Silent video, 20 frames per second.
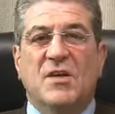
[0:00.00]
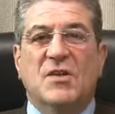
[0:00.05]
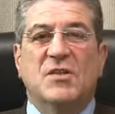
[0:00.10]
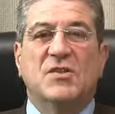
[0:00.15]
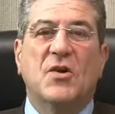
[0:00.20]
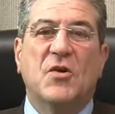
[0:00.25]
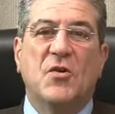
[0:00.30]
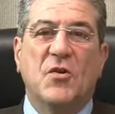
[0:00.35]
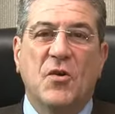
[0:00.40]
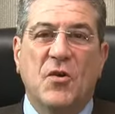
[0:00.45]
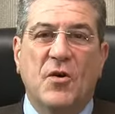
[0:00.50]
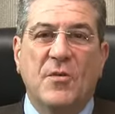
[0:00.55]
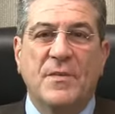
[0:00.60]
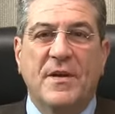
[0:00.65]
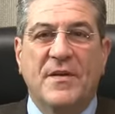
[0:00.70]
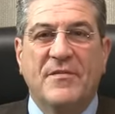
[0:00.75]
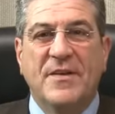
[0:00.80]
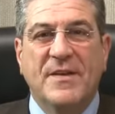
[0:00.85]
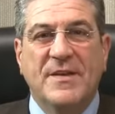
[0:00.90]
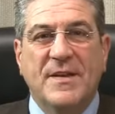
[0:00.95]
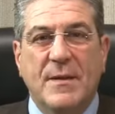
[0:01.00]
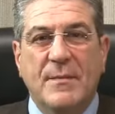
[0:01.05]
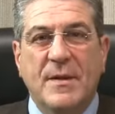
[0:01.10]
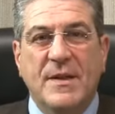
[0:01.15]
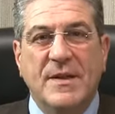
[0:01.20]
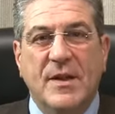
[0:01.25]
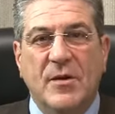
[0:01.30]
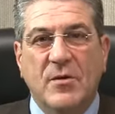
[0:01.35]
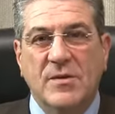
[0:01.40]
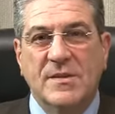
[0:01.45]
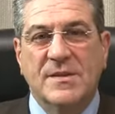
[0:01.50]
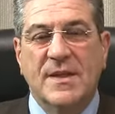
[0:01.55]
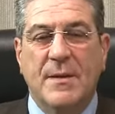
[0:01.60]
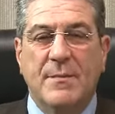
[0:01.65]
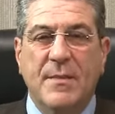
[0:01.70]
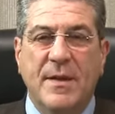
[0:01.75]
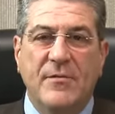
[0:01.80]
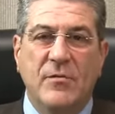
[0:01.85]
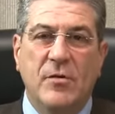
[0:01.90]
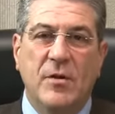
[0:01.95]
Sono perfettamente
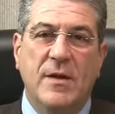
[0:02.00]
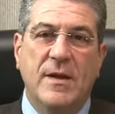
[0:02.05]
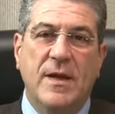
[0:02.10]
consapevole